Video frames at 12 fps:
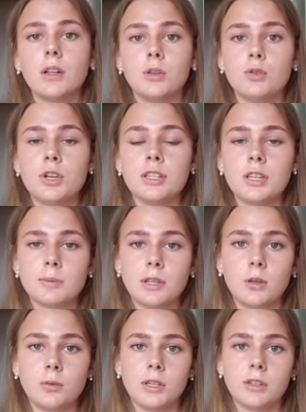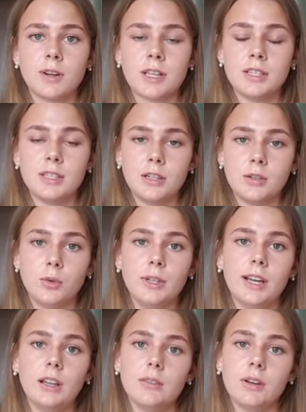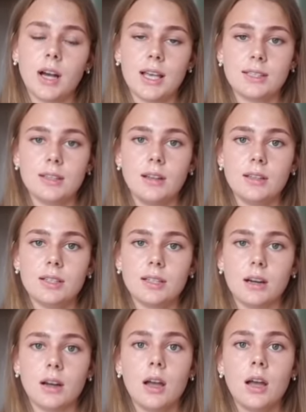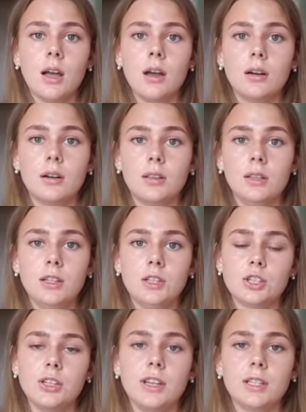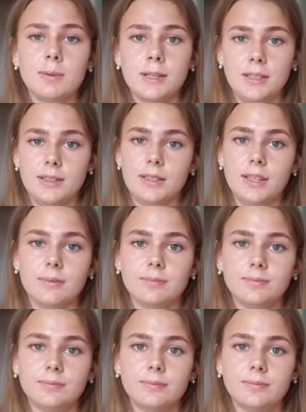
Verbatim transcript: но часть обстановки квартиры Ульяновых осталась как э, нынешняя экспозиция –